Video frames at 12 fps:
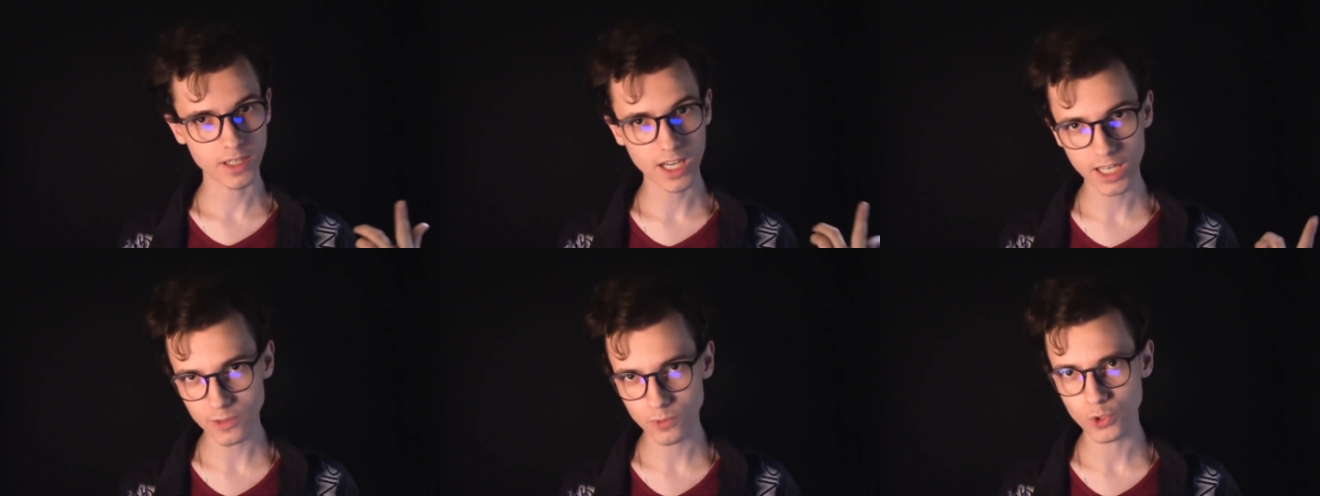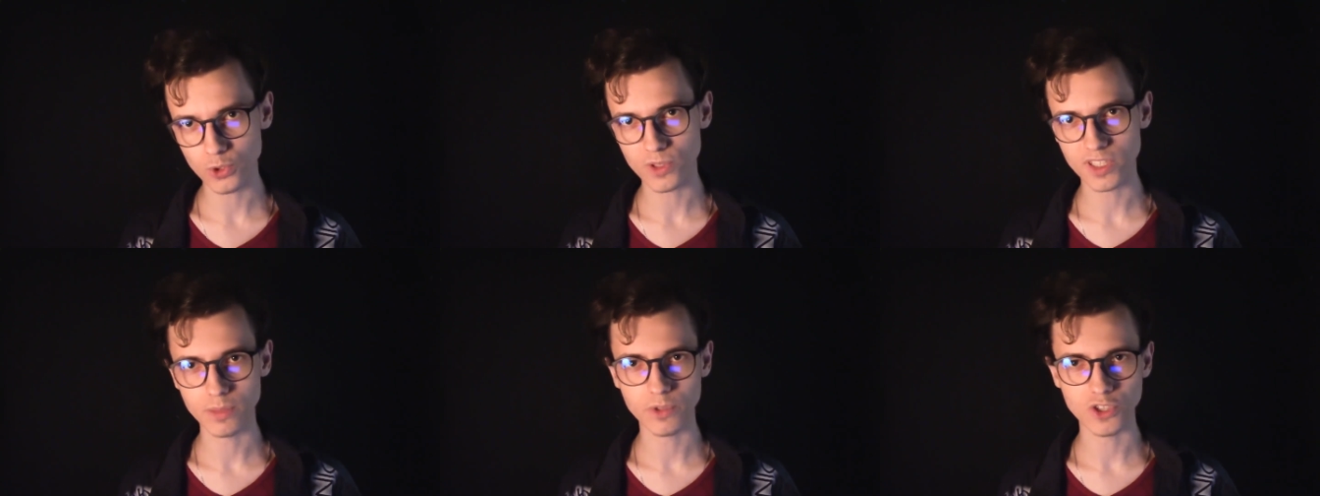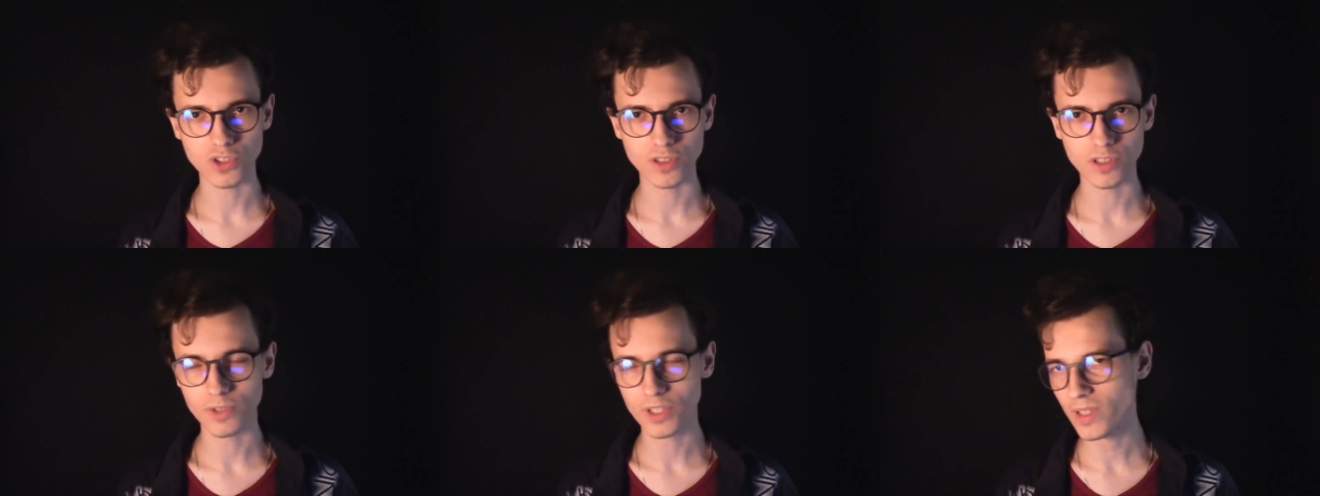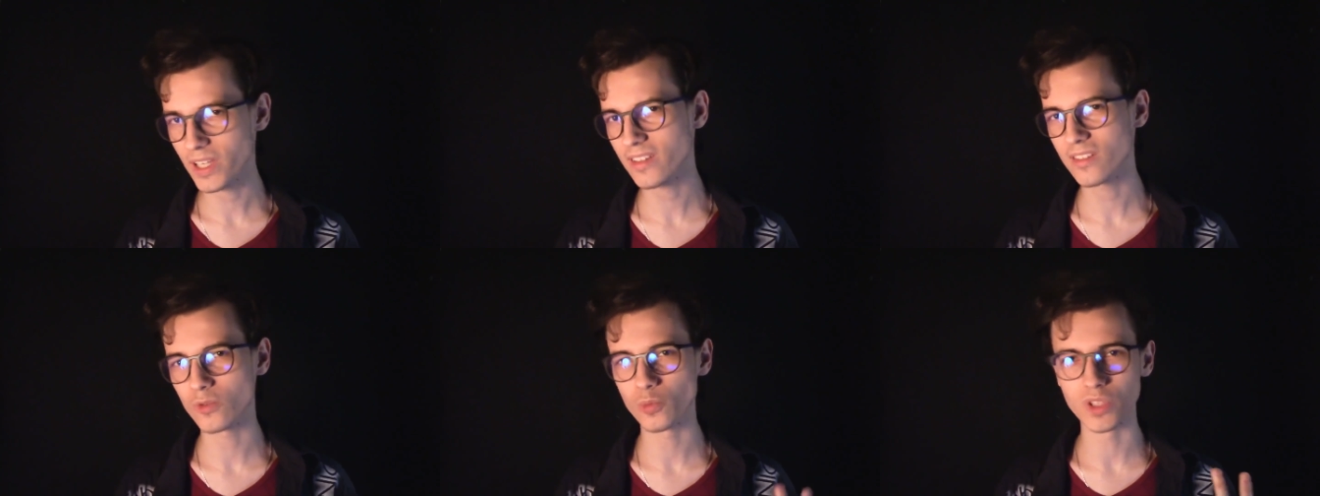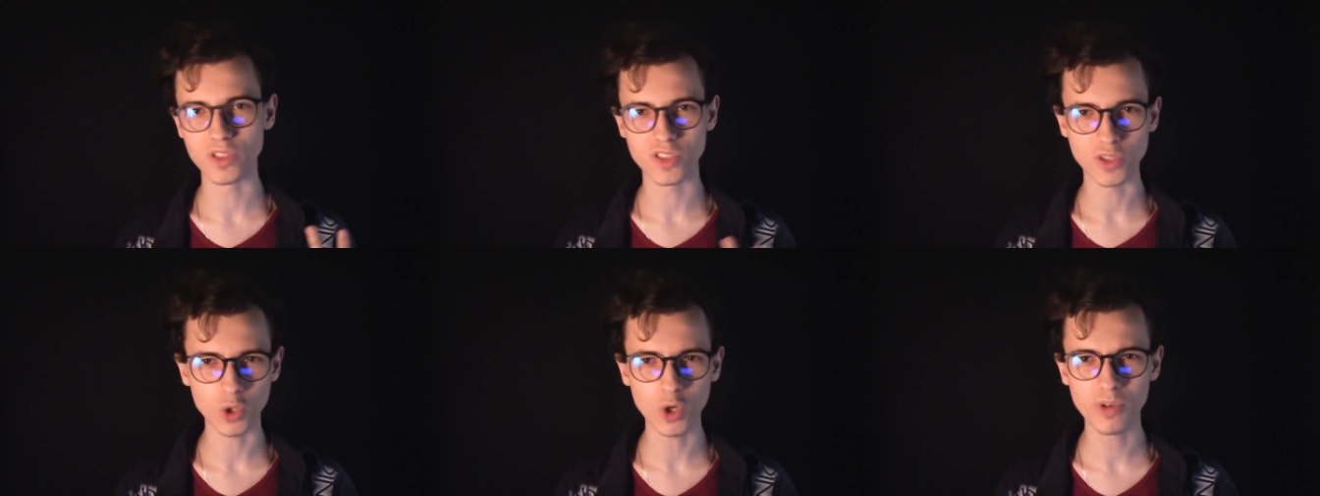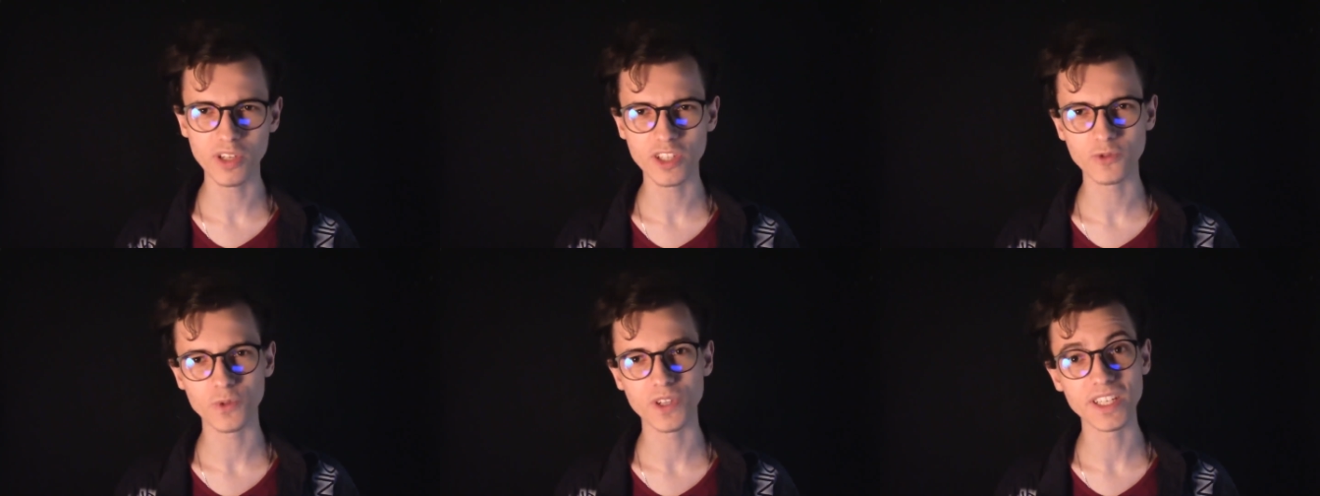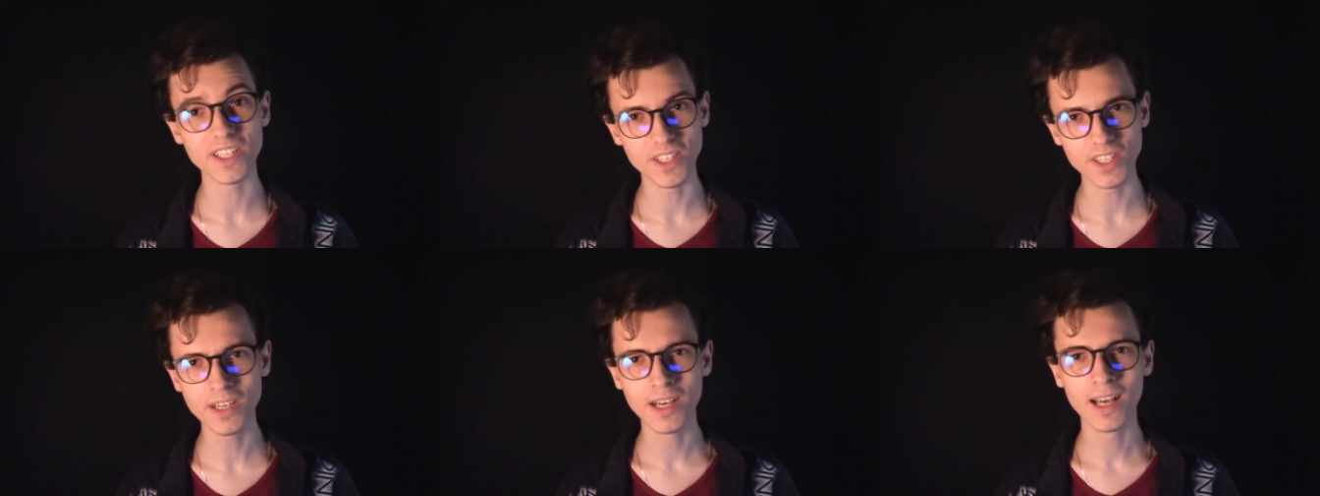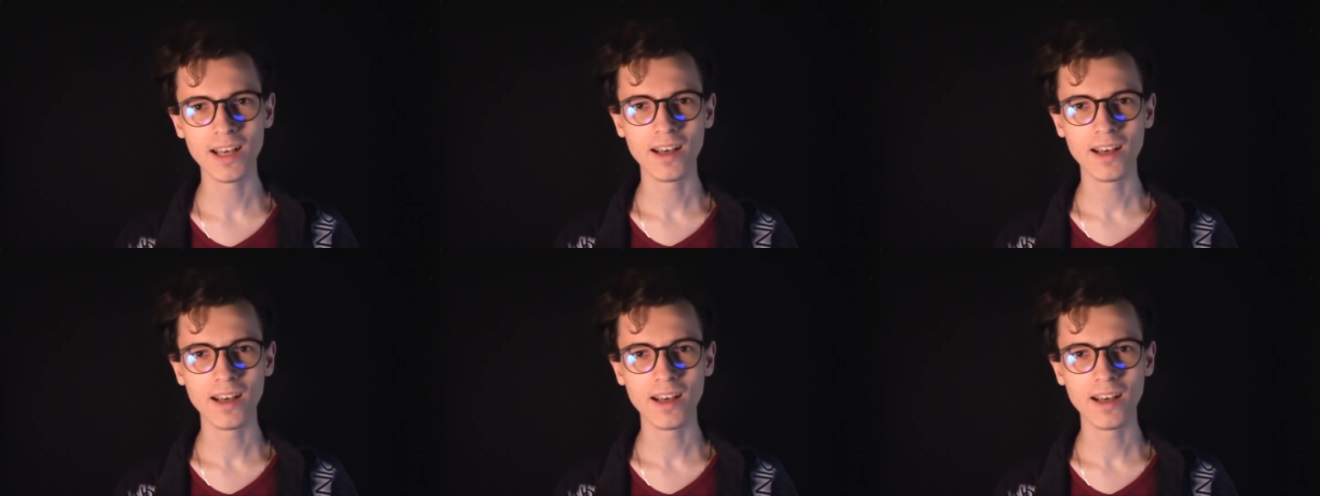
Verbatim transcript: как озвучивается обещанный Неверленд, убийца гоблинов и